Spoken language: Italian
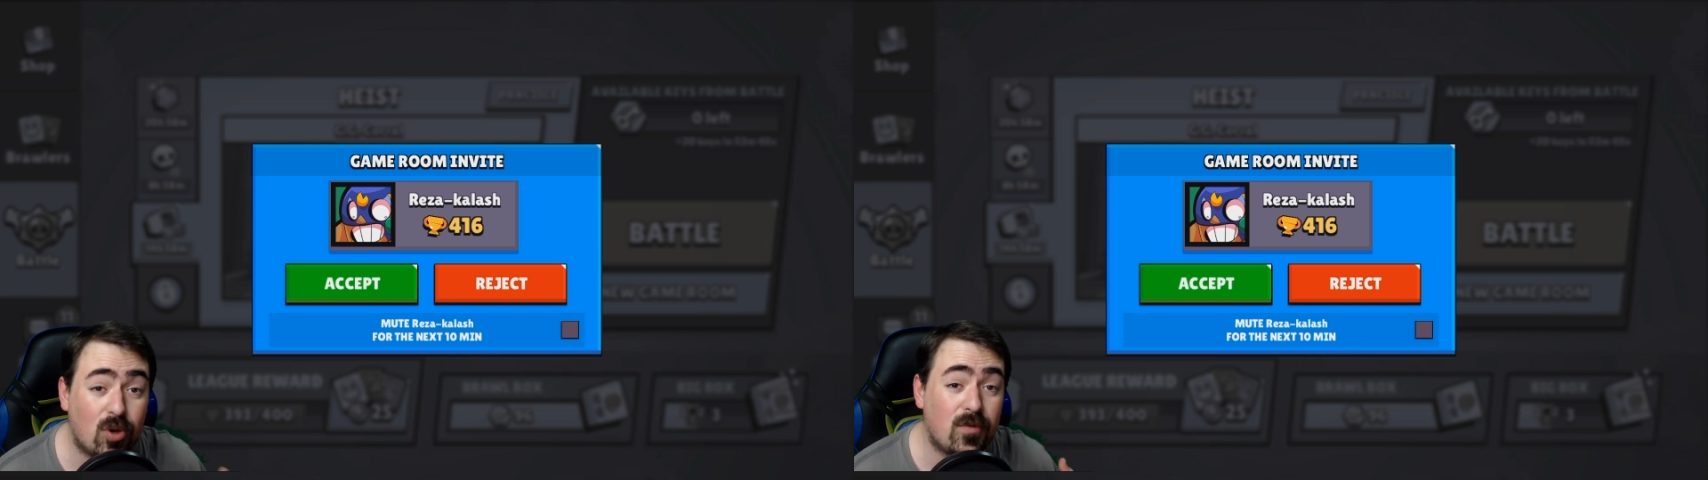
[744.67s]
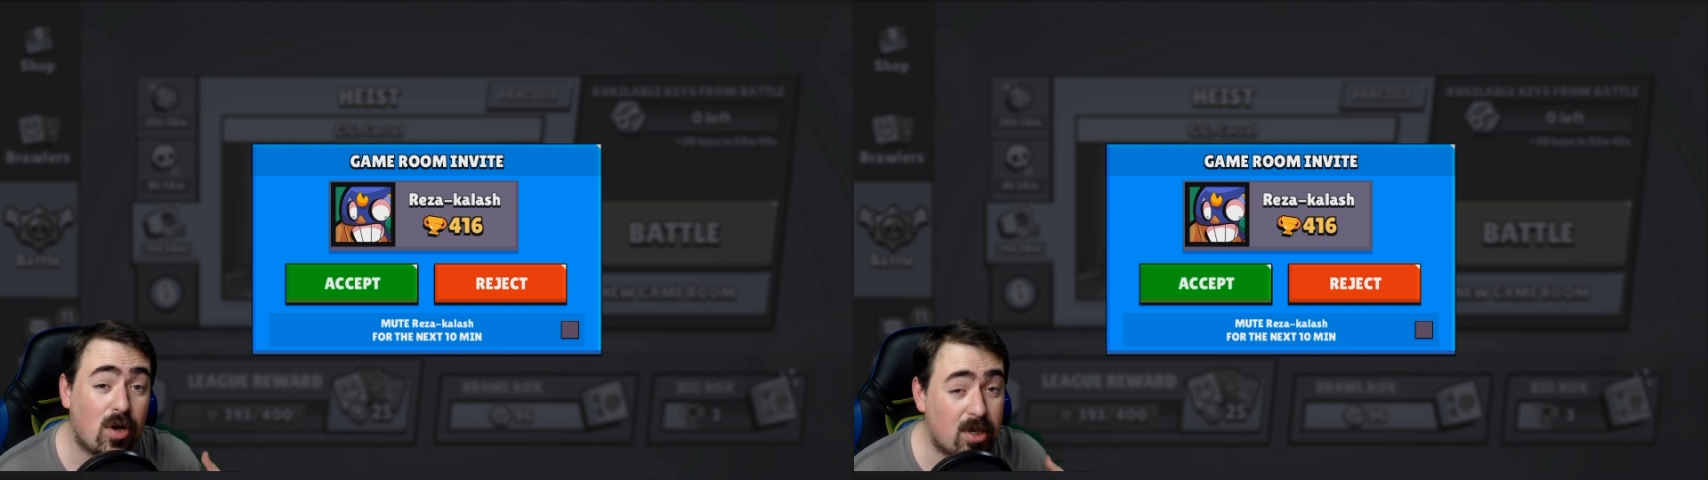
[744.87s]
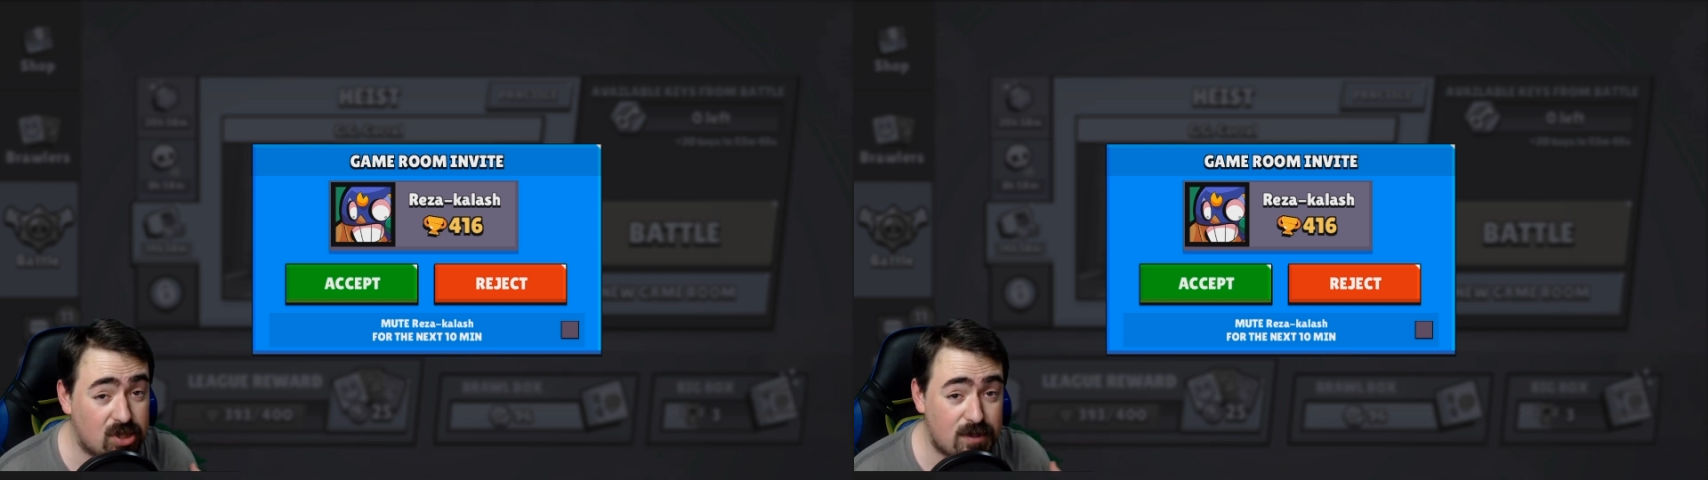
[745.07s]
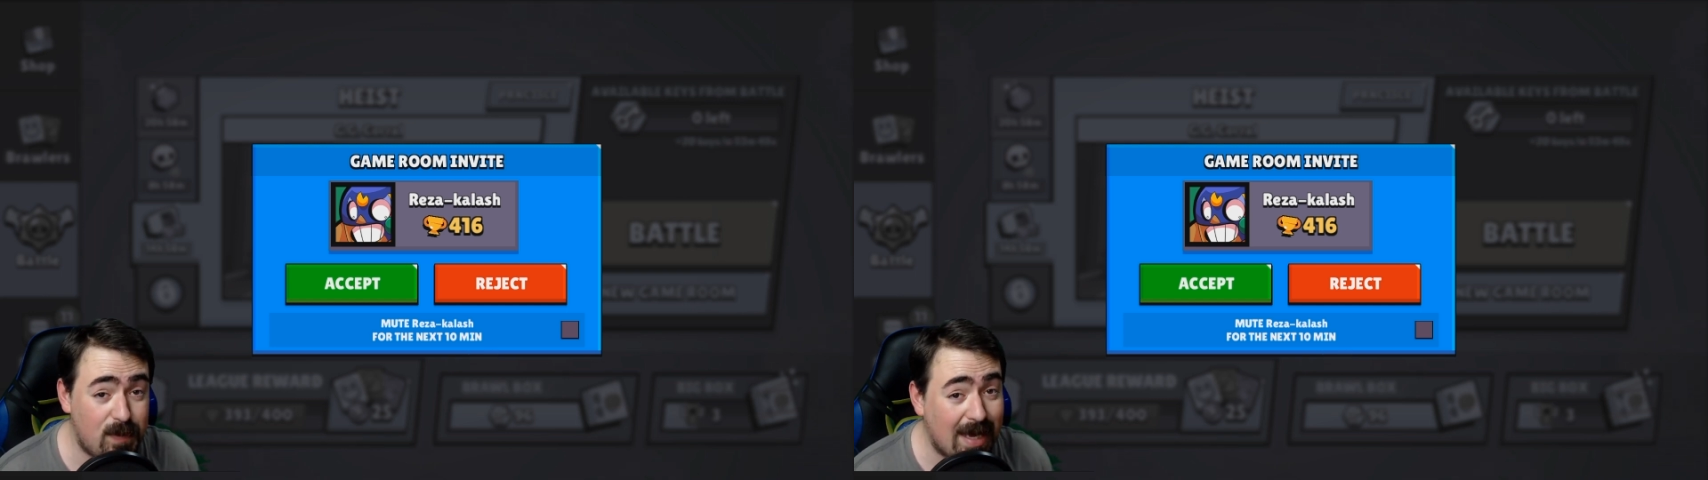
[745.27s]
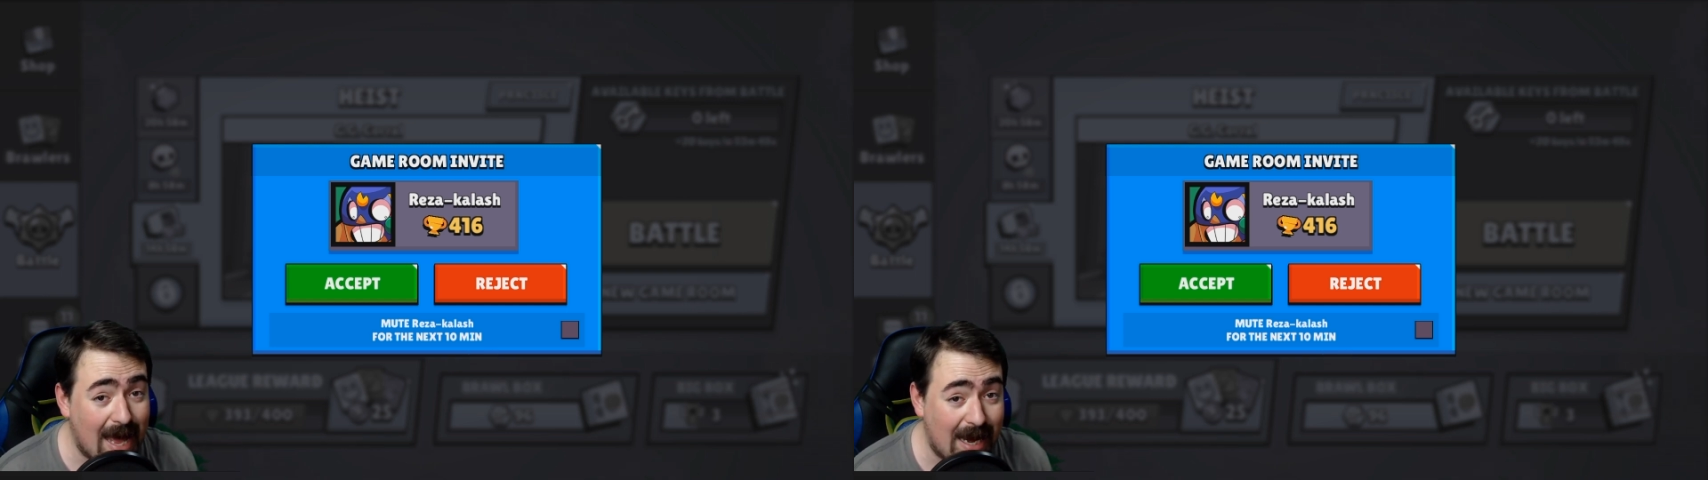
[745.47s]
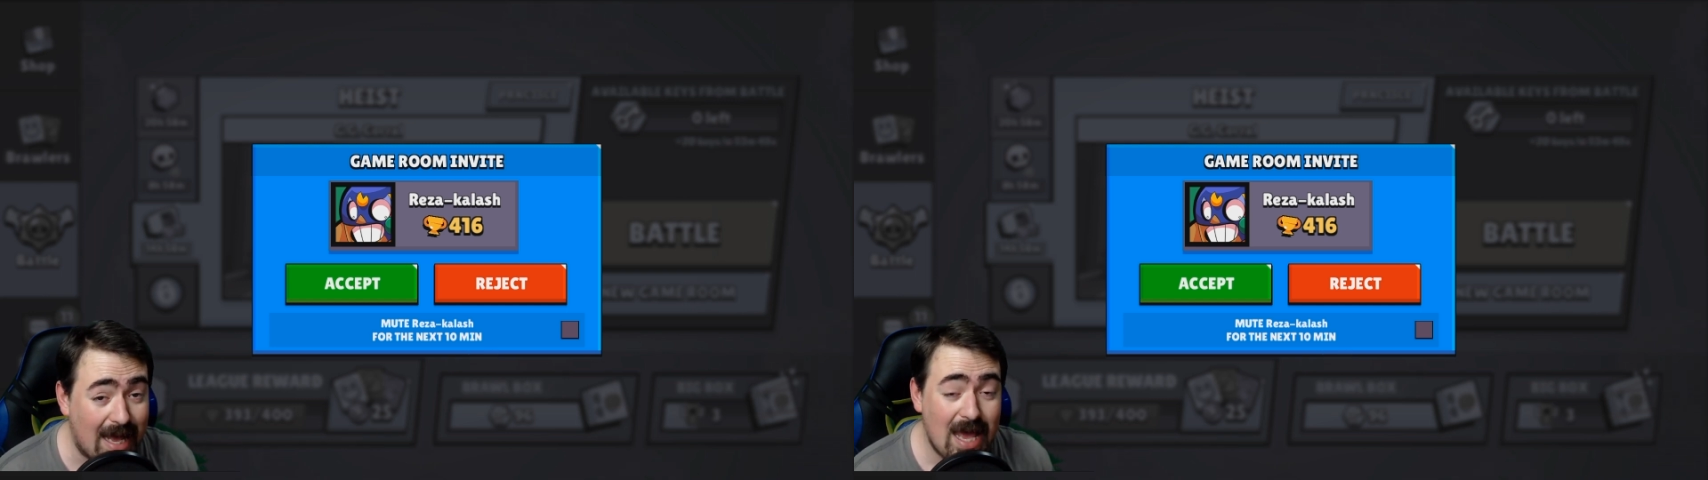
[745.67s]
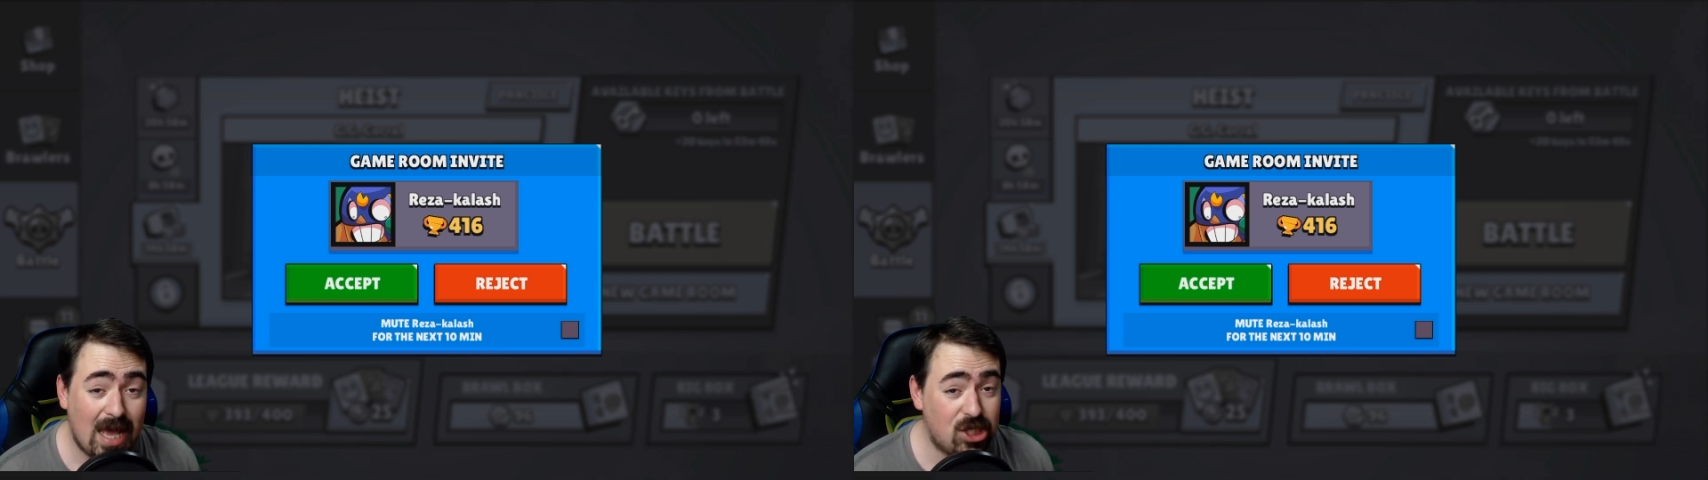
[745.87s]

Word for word: io non ve lo posso spiegare